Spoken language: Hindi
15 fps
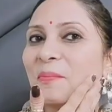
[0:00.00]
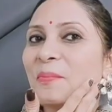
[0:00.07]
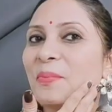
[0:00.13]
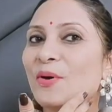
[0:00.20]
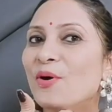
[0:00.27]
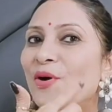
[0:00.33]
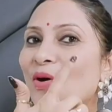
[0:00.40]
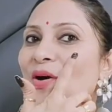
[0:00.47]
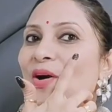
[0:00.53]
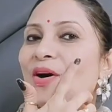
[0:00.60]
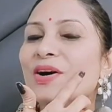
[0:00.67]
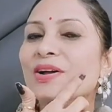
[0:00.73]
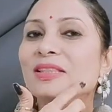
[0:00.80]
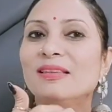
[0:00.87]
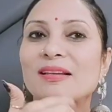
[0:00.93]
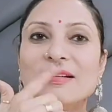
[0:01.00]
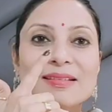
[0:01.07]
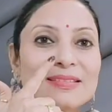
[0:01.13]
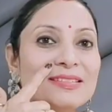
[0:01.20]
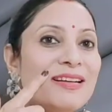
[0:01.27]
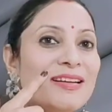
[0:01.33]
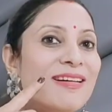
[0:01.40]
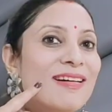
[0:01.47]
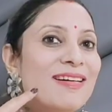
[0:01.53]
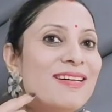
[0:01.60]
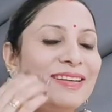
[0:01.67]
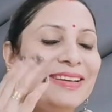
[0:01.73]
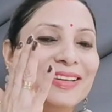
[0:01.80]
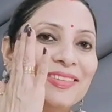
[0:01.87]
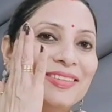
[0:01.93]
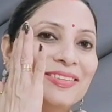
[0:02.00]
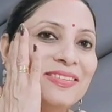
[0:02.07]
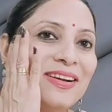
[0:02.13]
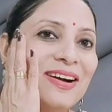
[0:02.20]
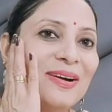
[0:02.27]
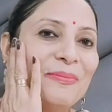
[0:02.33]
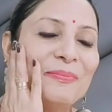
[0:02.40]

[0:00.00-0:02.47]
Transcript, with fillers: बहुत अच्छा इतना